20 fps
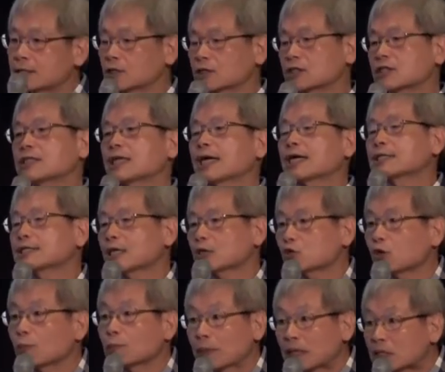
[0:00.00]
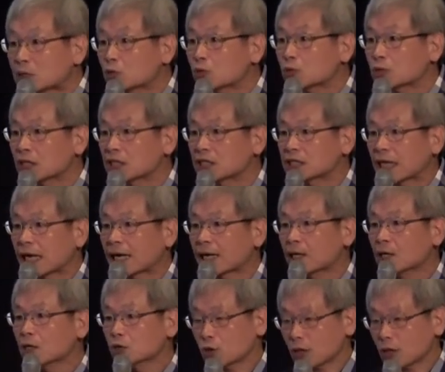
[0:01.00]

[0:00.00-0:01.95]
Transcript: 就这个叫做本处底伤。